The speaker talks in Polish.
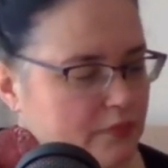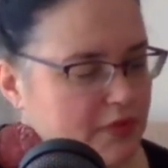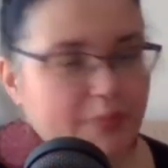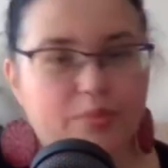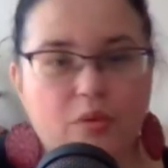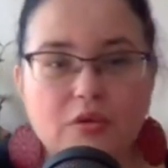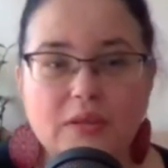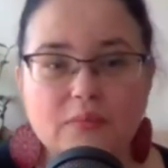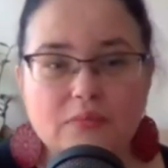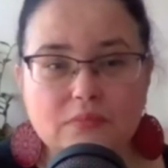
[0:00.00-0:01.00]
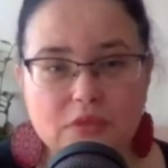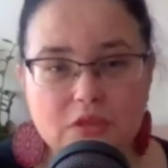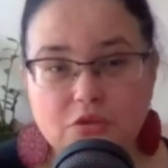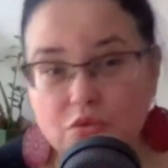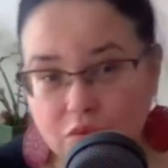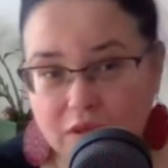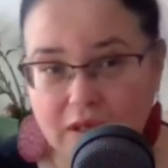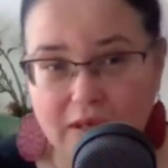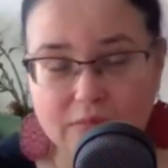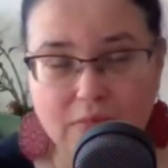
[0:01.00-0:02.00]
za płotem jest
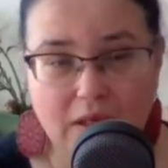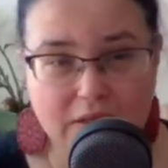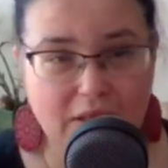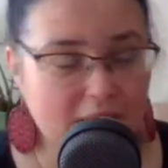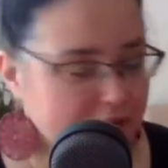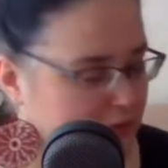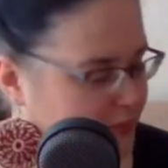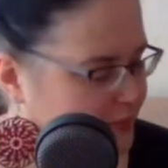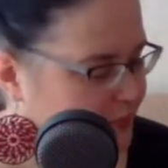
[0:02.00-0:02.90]
dżungla, a nie las.